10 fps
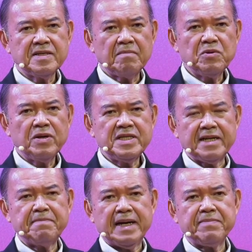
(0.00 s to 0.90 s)
จำนวน เจ็ด
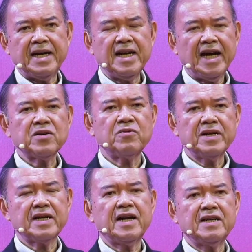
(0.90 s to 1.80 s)
แปดพัน ล้านคนใน
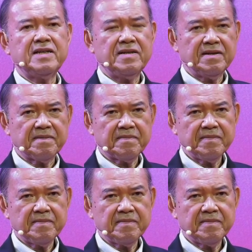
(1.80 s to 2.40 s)
ขณะนี้เนี่ย